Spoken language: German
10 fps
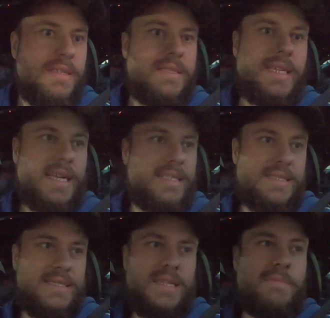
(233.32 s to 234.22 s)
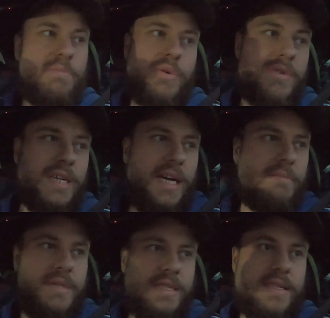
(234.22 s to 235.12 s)
sechs, sieben Punkte
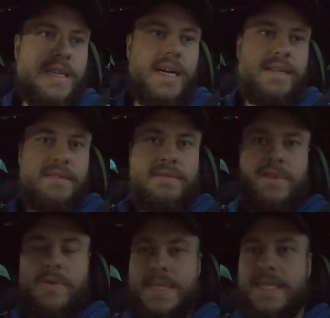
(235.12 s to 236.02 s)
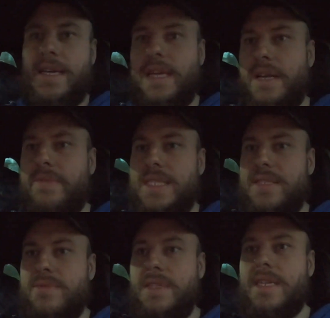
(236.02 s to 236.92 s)
anbieten kann, ob es da
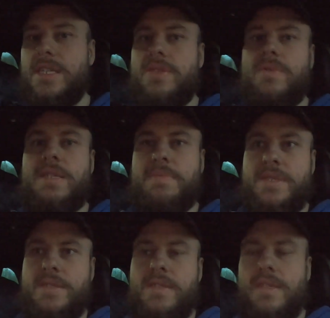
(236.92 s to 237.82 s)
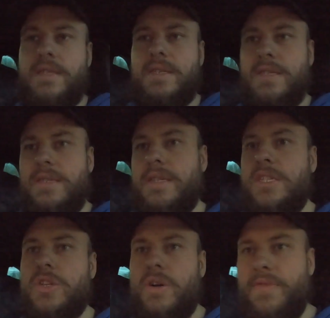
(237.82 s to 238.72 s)
irgendwas so in die Richtung gibt.
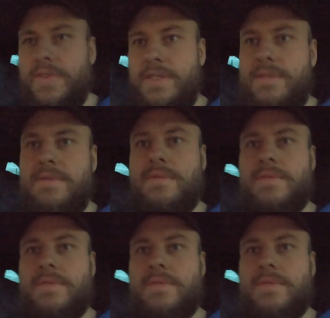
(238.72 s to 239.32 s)
Ich hoffe.